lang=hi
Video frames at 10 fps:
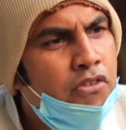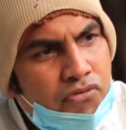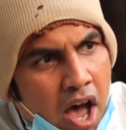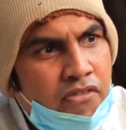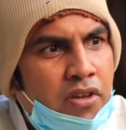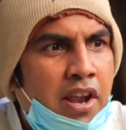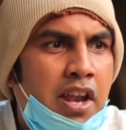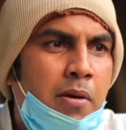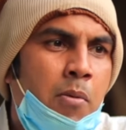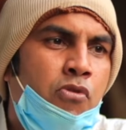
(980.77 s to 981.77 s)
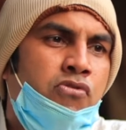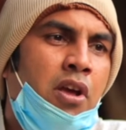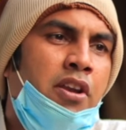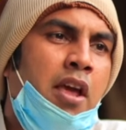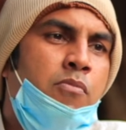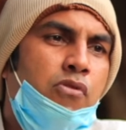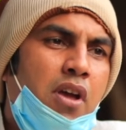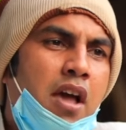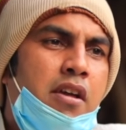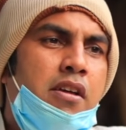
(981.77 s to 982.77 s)
सांस लेने में मुश्किल रही
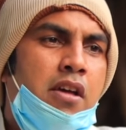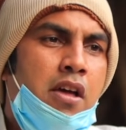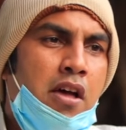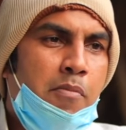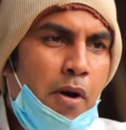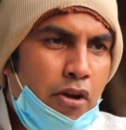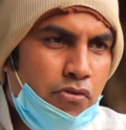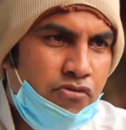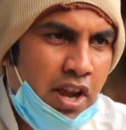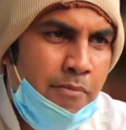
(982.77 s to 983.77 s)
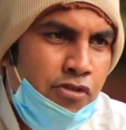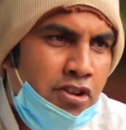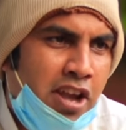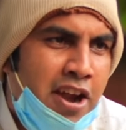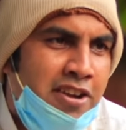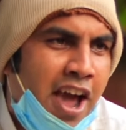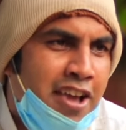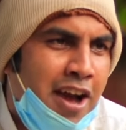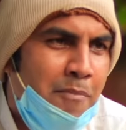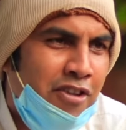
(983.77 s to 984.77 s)
मुझे पर उस टाइम जो
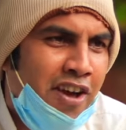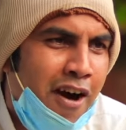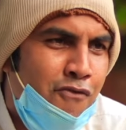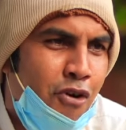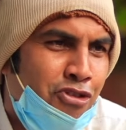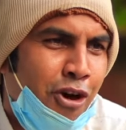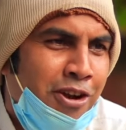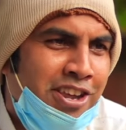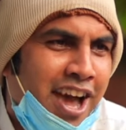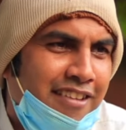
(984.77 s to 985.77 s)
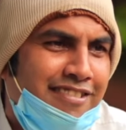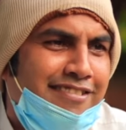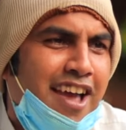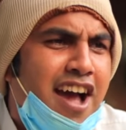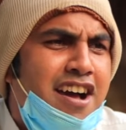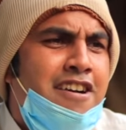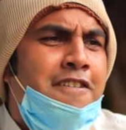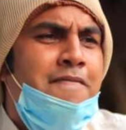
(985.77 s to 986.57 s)
ठंडाई का मजा वो तो लिया चाहे